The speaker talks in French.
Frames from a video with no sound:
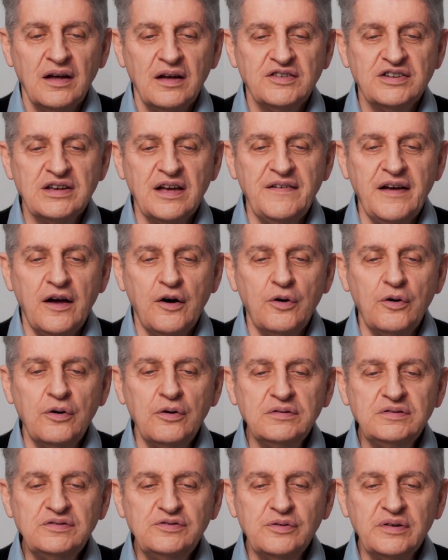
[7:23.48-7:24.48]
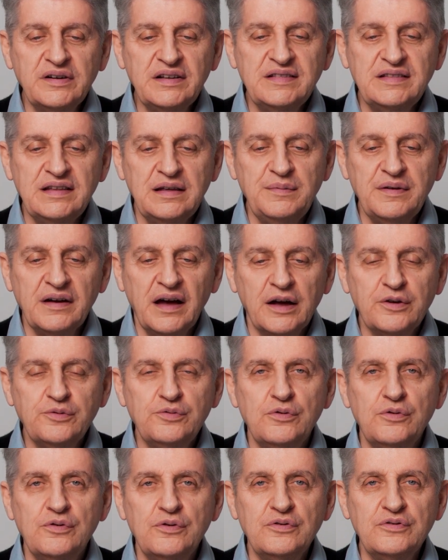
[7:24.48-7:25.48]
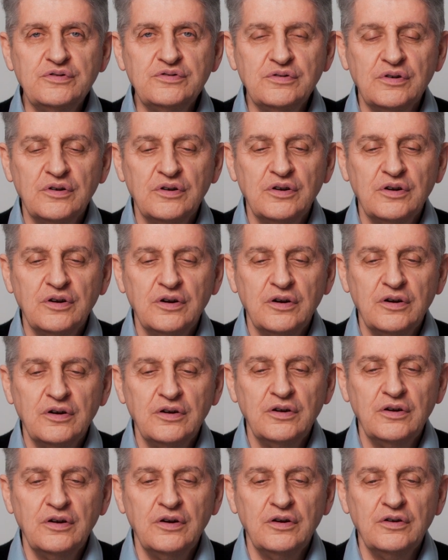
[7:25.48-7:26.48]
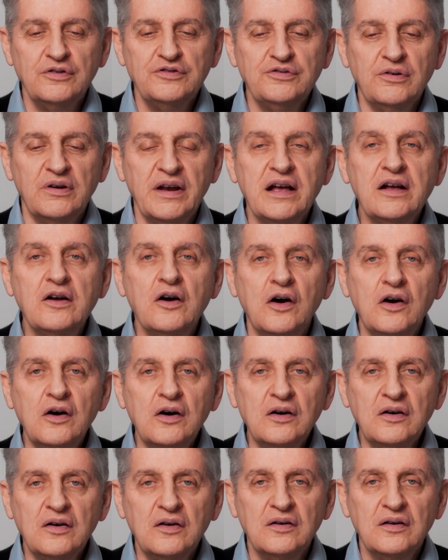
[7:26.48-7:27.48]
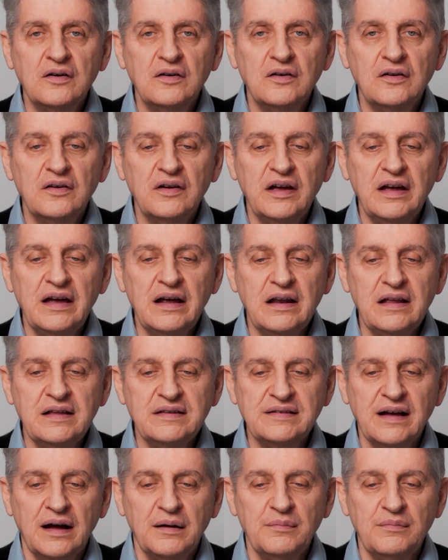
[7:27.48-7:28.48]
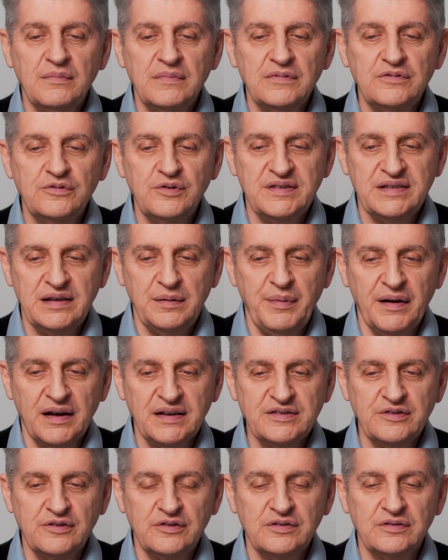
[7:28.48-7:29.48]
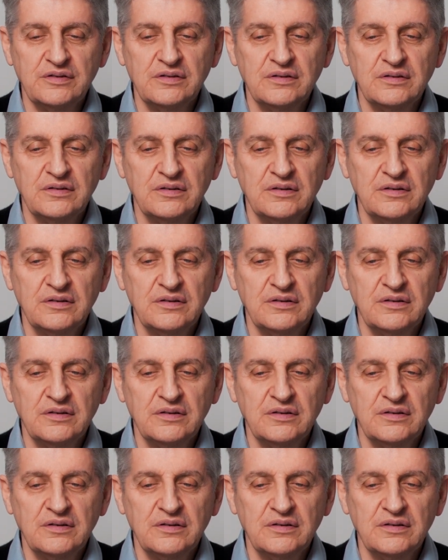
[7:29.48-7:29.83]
J'avais autorité miraculeuse sur les corps et les âmes de ces personnes